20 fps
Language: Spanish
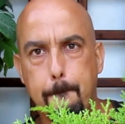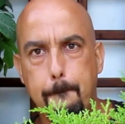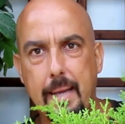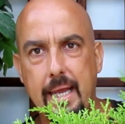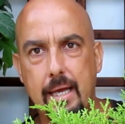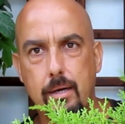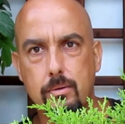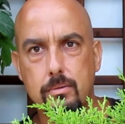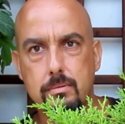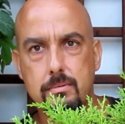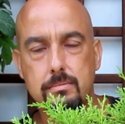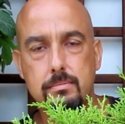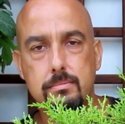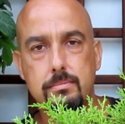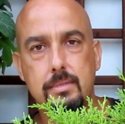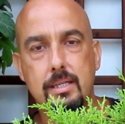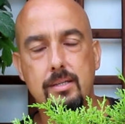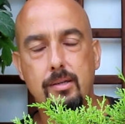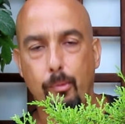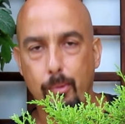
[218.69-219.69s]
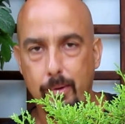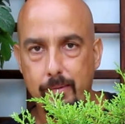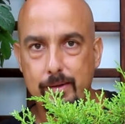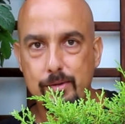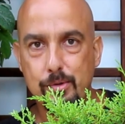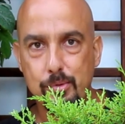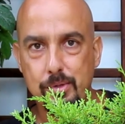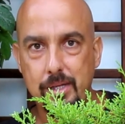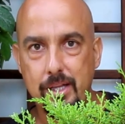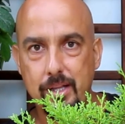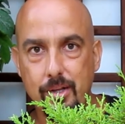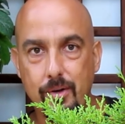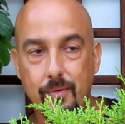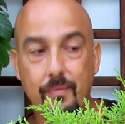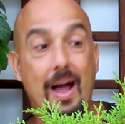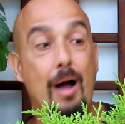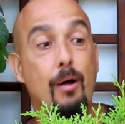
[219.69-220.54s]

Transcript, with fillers: peón, y se vuelve a su sitio,